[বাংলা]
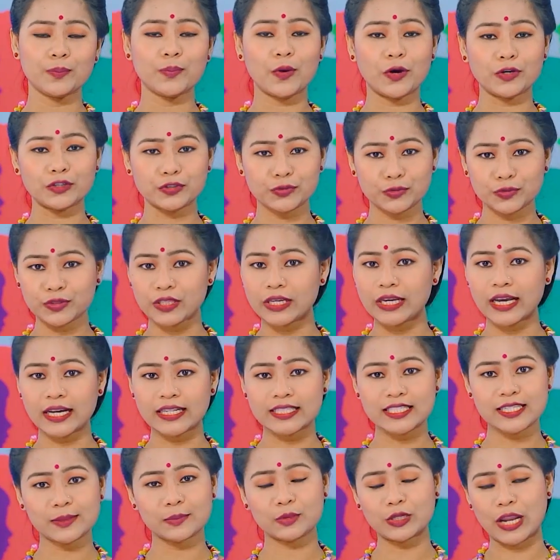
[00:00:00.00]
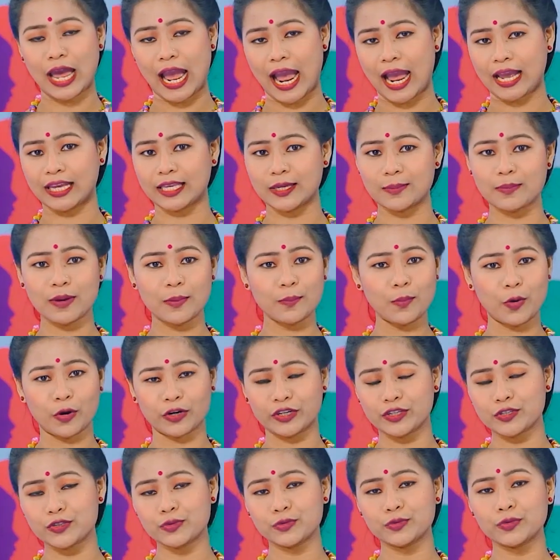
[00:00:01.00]
বয়সন্ধিকাল যেমন আগে বা
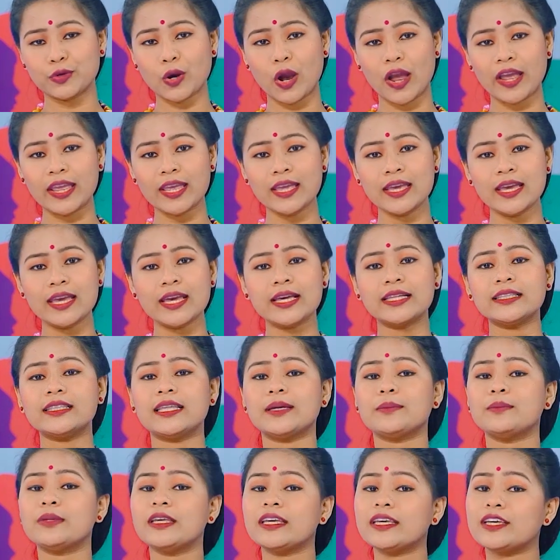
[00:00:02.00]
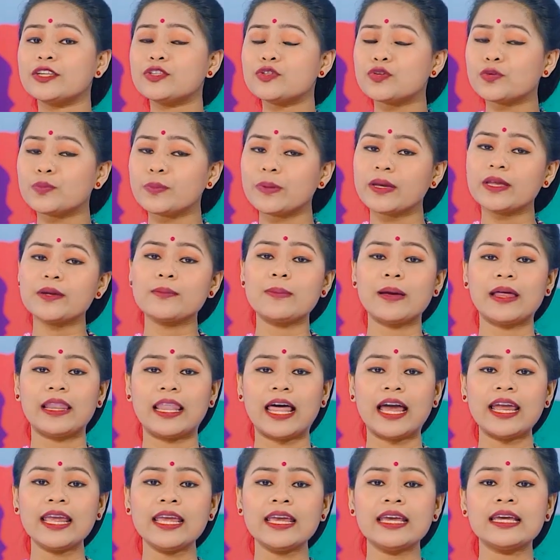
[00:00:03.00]
পরে শুরু হয় তেমনি কিছু মেয়ের
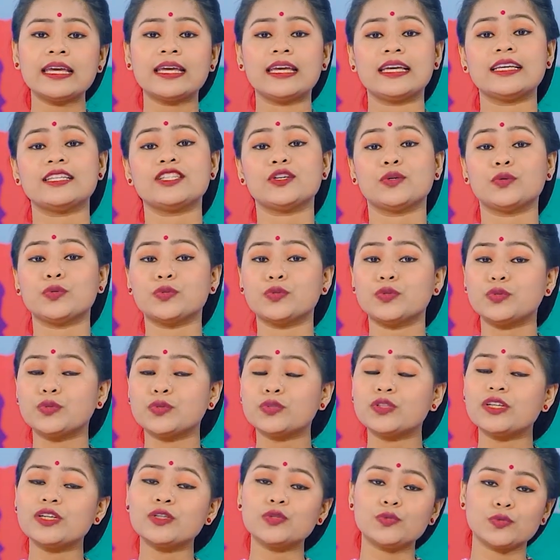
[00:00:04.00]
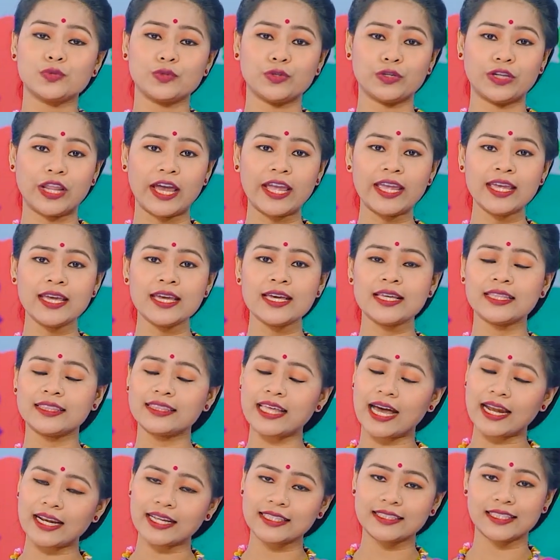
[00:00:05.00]
বেলায় এটি অন্যদের তুলনায়
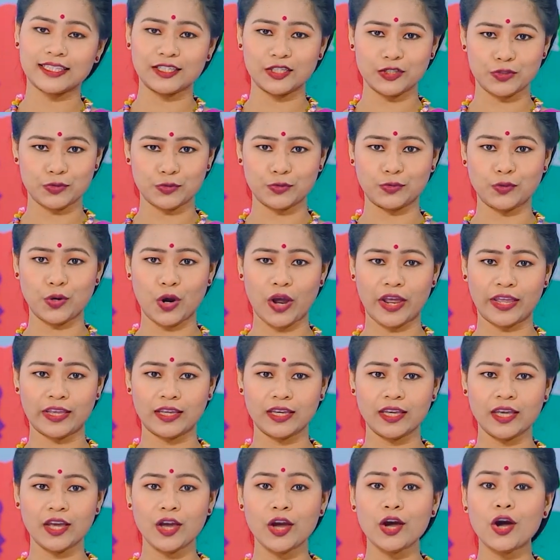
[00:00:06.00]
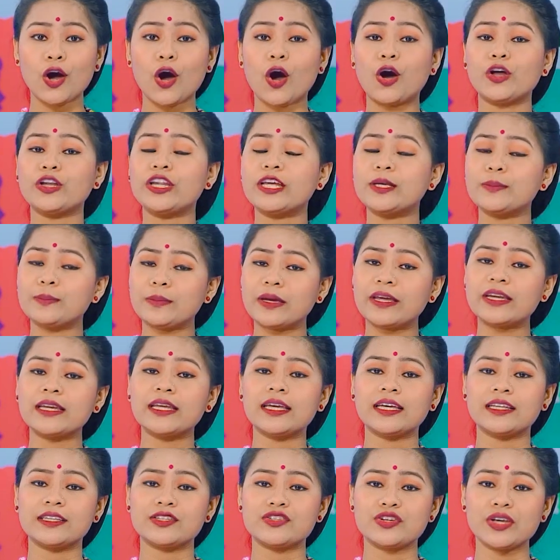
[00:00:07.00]
তাড়াতাড়ি শুরু হয় অনেক মেয়ের
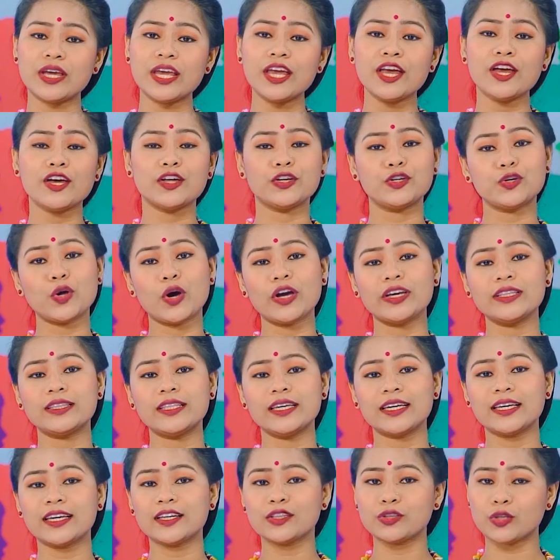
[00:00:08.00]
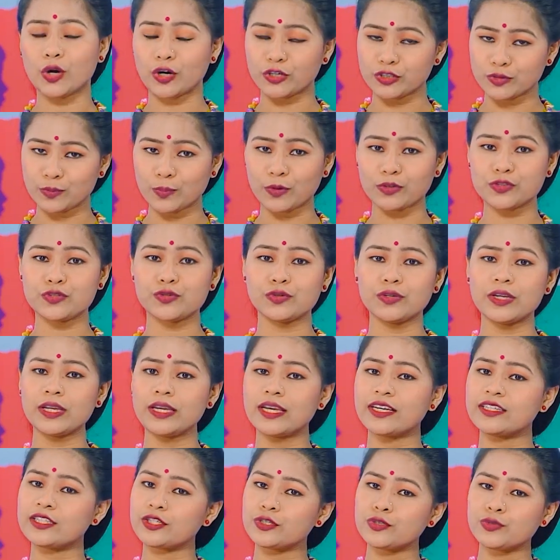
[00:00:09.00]
ক্ষেত্রে নয় থেকে দশ
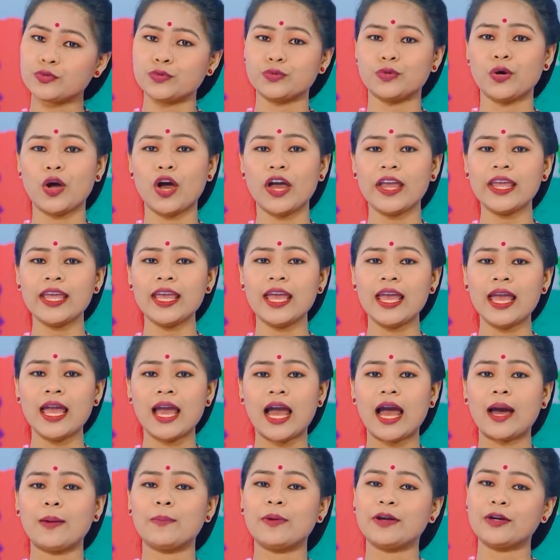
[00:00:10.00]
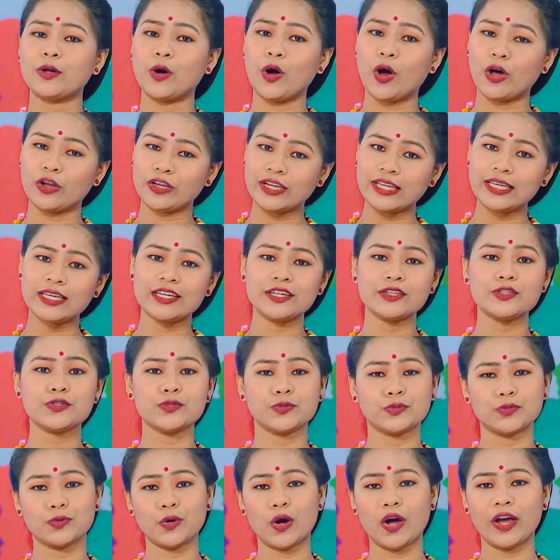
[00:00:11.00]
বছরেই এটা শুরু হয় আবার অনেকের
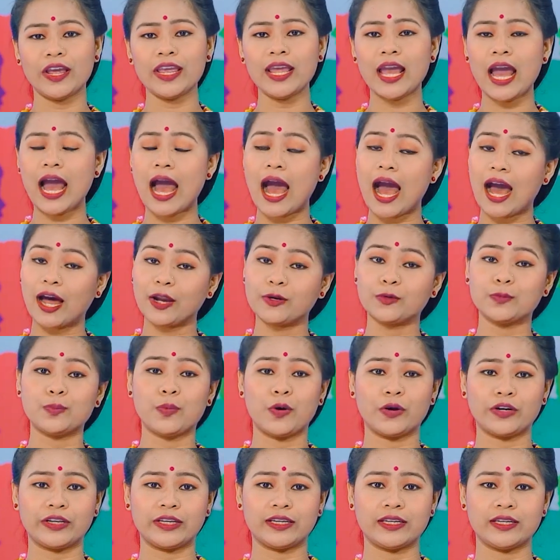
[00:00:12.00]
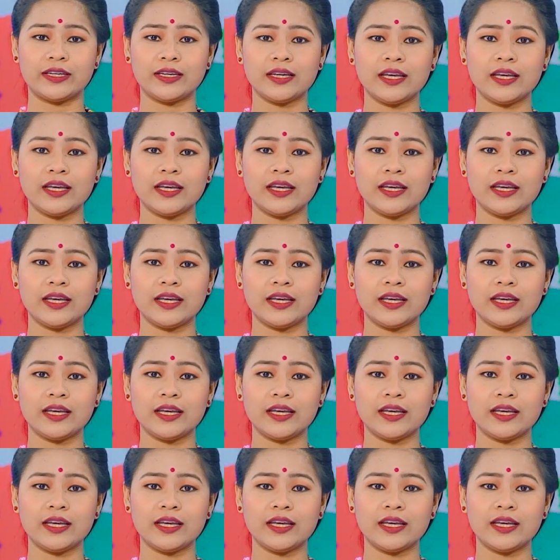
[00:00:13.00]
শুরু হয় আরও পরে